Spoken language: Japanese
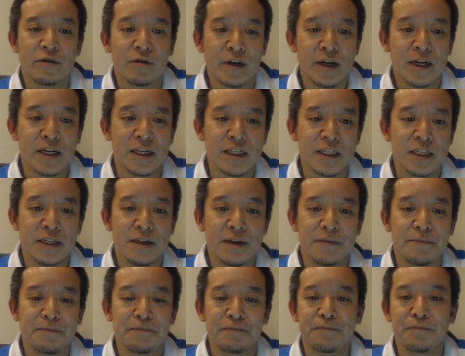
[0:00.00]
いろ話
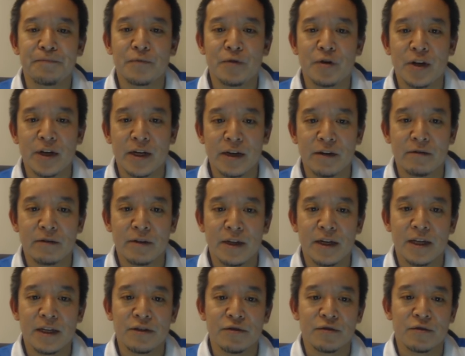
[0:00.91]
ぼやけるん
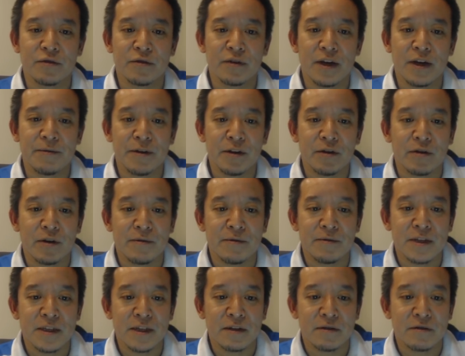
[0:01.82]
で、ちょっとやめとき
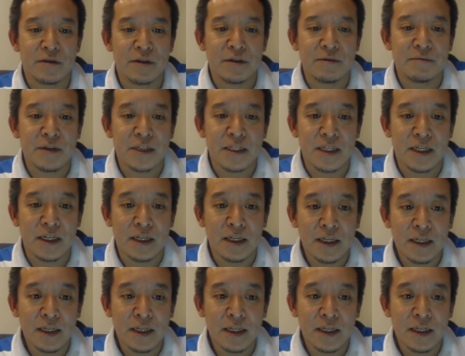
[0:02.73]
ますけど、すみません。